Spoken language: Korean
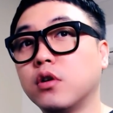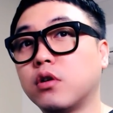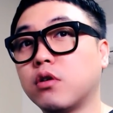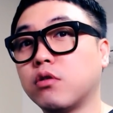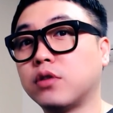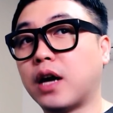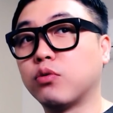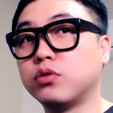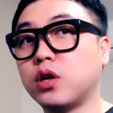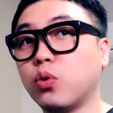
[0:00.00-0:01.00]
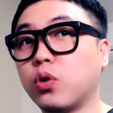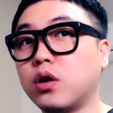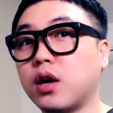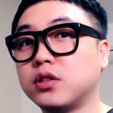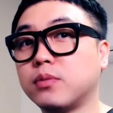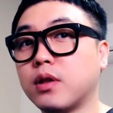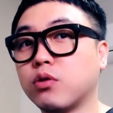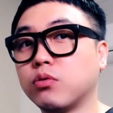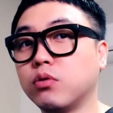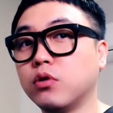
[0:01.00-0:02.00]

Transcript: 그래서 나도 이제 요리를 하지만서도